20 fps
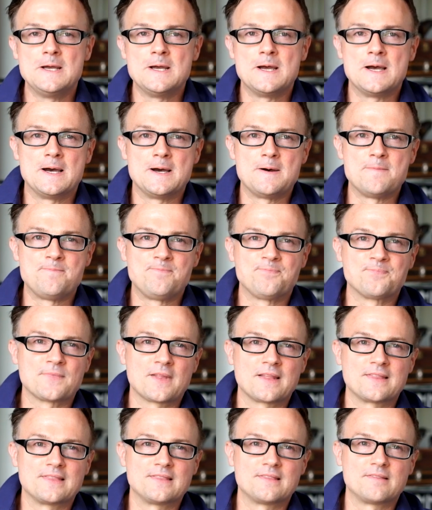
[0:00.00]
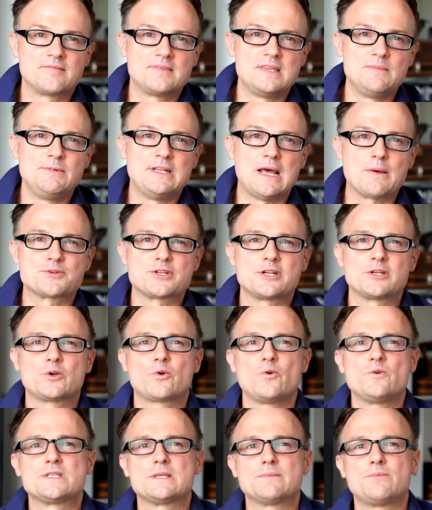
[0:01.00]
Ähm, die mit Abstand
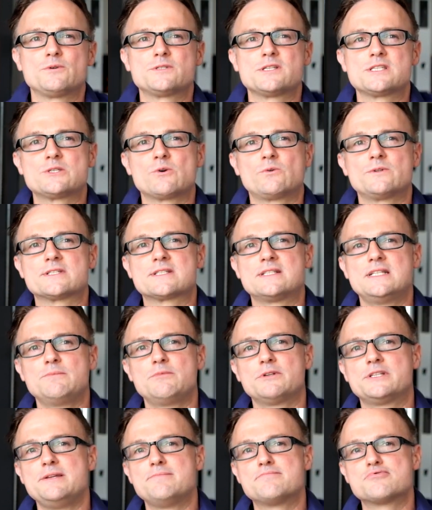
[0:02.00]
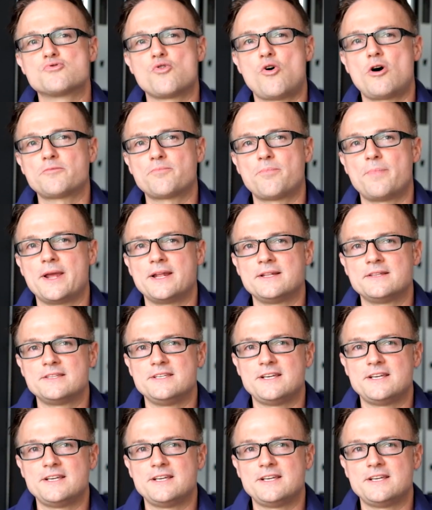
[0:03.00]
größte Position ist Liberty Broadband.